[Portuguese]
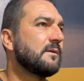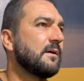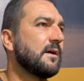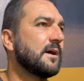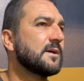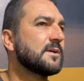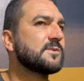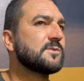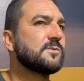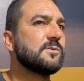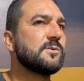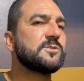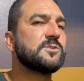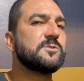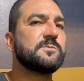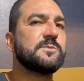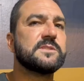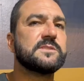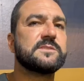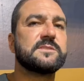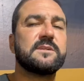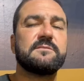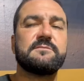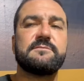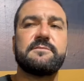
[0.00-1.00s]
Acho que hoje
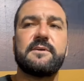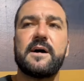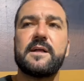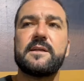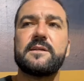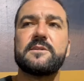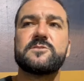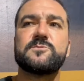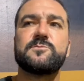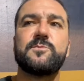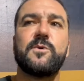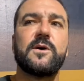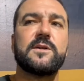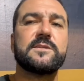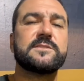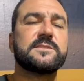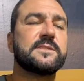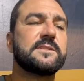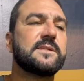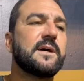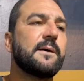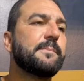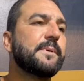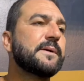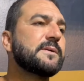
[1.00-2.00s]
mesmo tem várias bolas
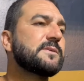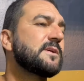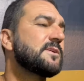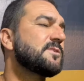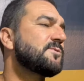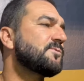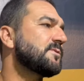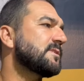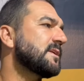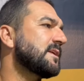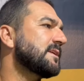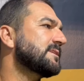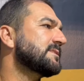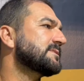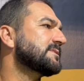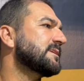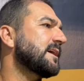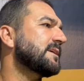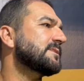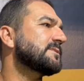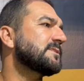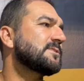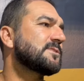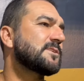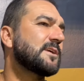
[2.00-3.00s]
que dá pra gente
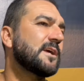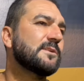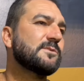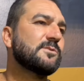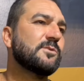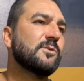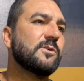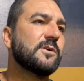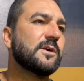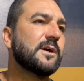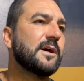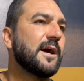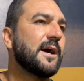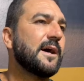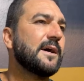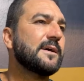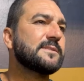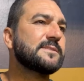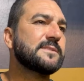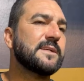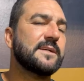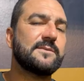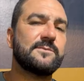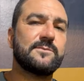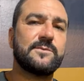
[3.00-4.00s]
finalizar, a gente quer tocar,
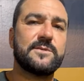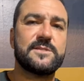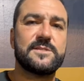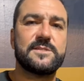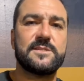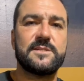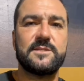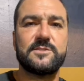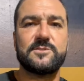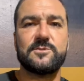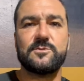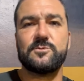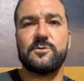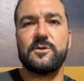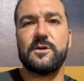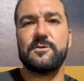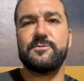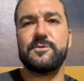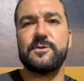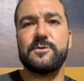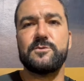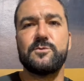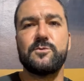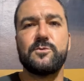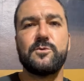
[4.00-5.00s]
isso aí não existe, eu tô na
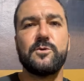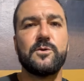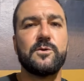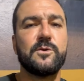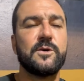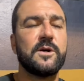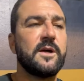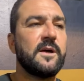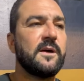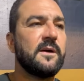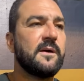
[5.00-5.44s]
frente do gol.